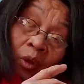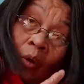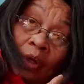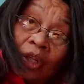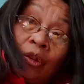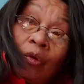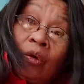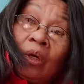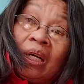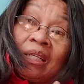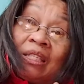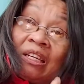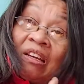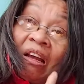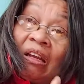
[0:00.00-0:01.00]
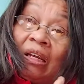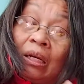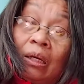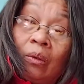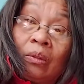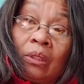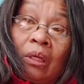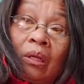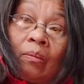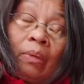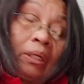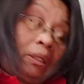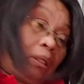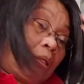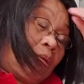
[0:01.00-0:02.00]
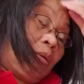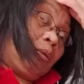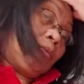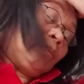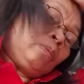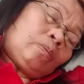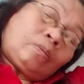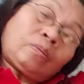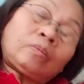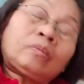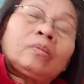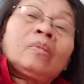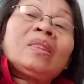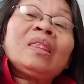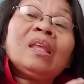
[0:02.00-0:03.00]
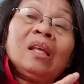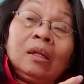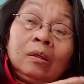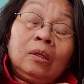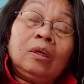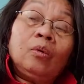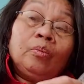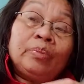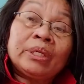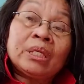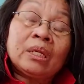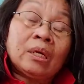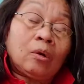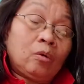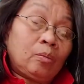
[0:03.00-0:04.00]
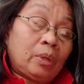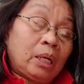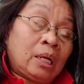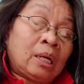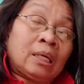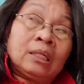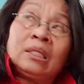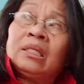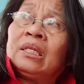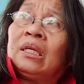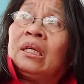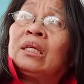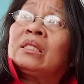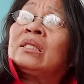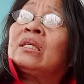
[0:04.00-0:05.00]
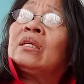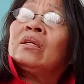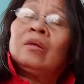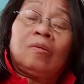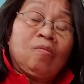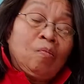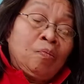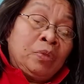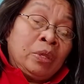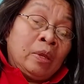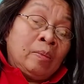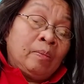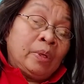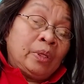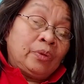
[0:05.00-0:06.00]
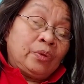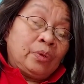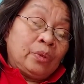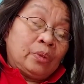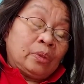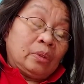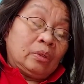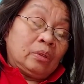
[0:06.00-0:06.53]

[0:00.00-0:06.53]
ito kasi galing ako sa labas ano umpisa na akong mag-action kasi medyo